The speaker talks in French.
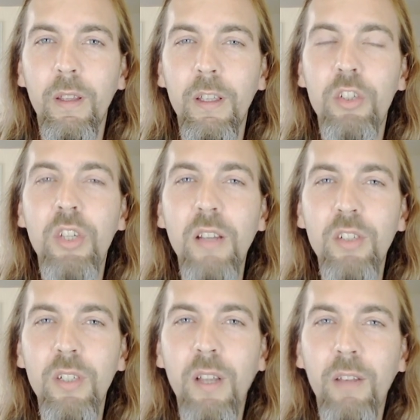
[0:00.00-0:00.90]
et chaque
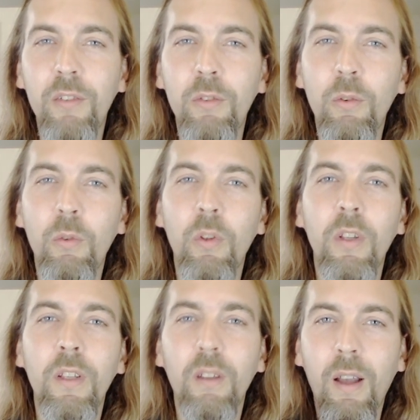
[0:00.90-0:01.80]
génération
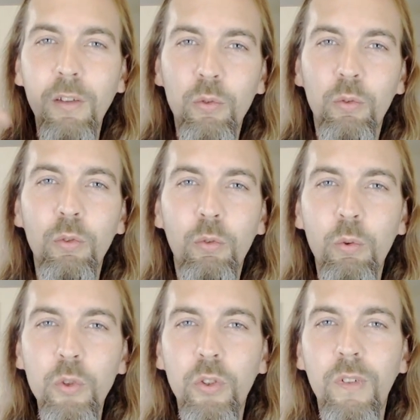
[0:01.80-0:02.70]
rajoute une
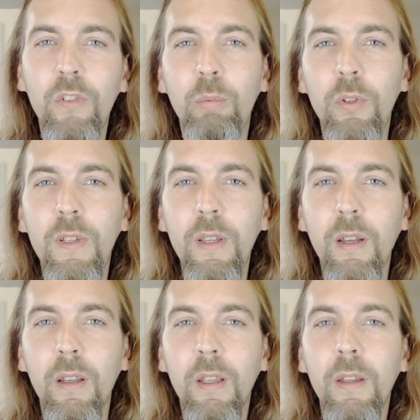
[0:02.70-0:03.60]
couche, si je puis
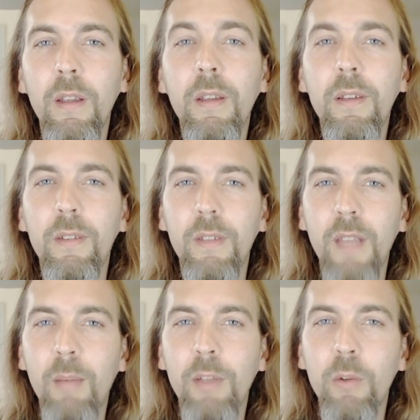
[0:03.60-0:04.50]
dire, et ces
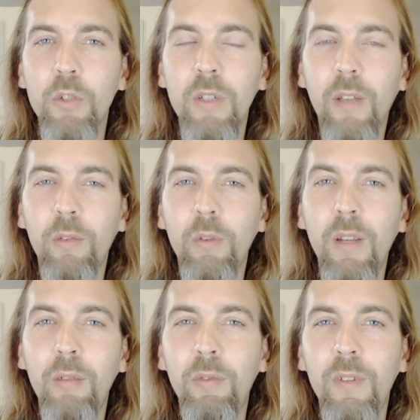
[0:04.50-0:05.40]
karmas
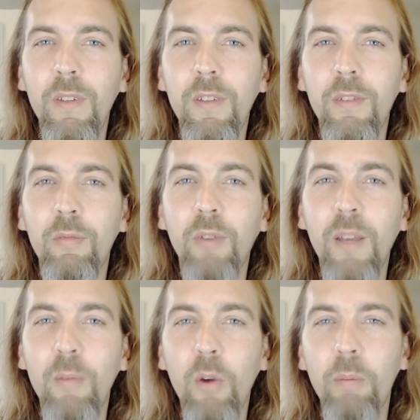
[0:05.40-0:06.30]
transgénérationnels finissent
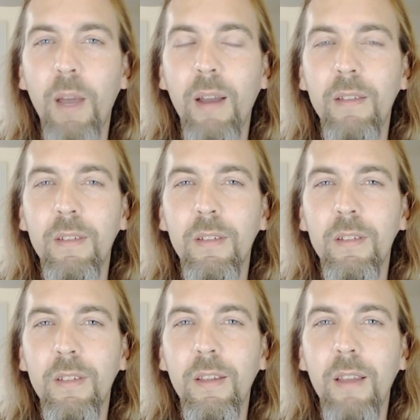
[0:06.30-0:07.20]
vraiment par être
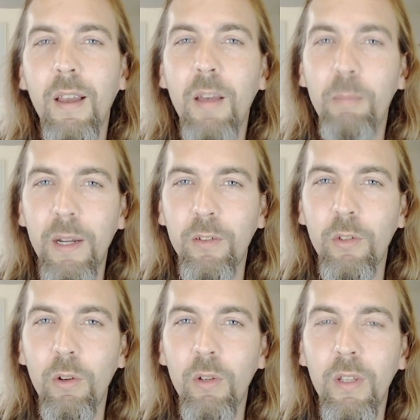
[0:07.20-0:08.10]
très
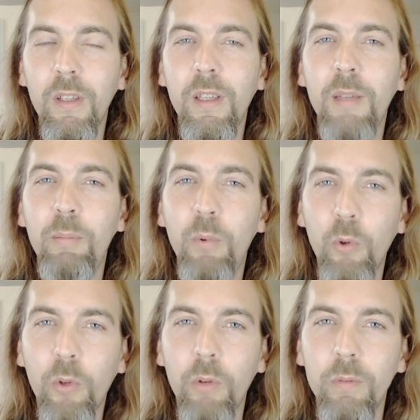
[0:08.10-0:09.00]
impactants et
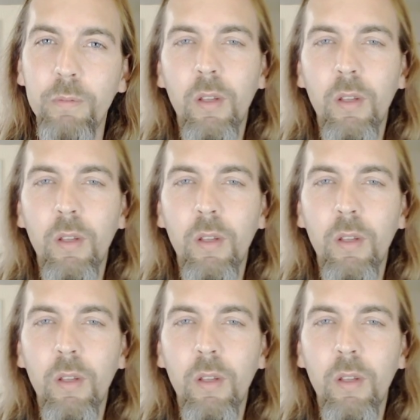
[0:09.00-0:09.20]
bloquants.